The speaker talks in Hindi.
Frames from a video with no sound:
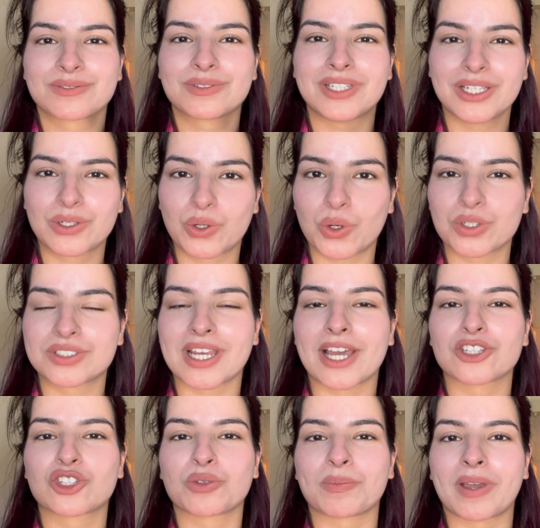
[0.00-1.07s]
ठीक हो जाए
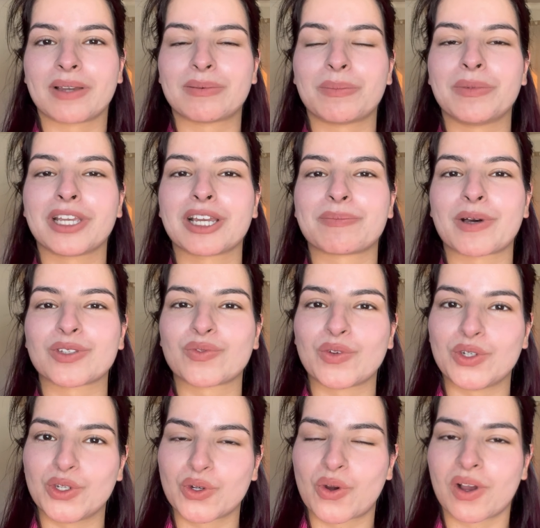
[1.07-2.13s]
तो मैं मम्मी के पास
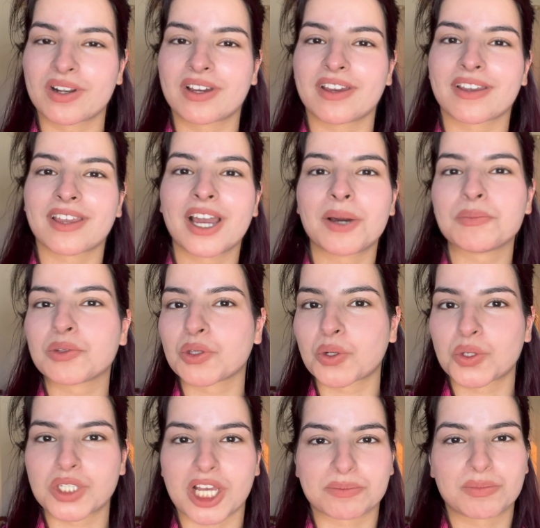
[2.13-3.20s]
वीडियो कॉल करके हम
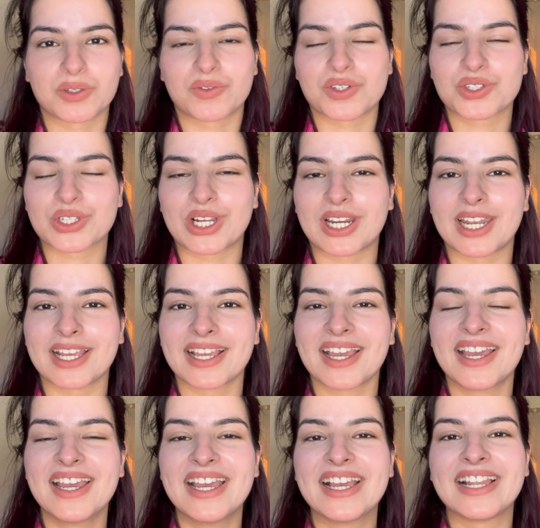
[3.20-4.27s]
तीनों साथ में विश कर लेंगे
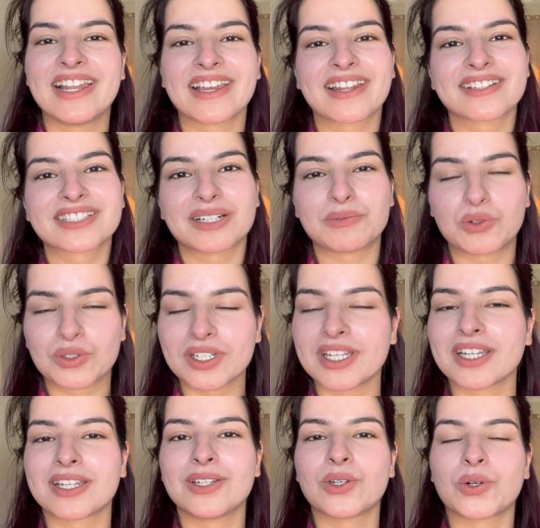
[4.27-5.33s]
लेकिन इसका मुंह
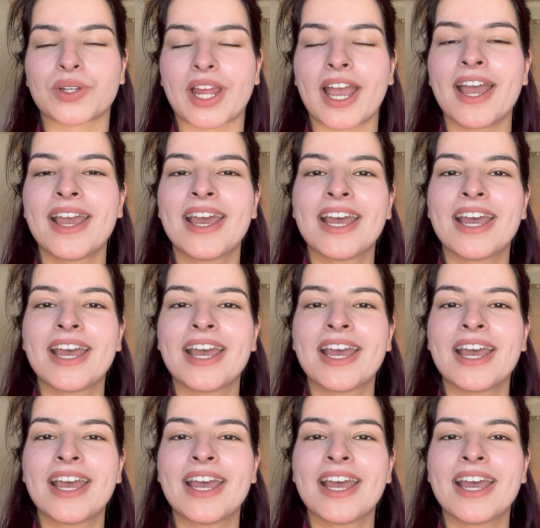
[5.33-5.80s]
ठीक नहीं हो रहा है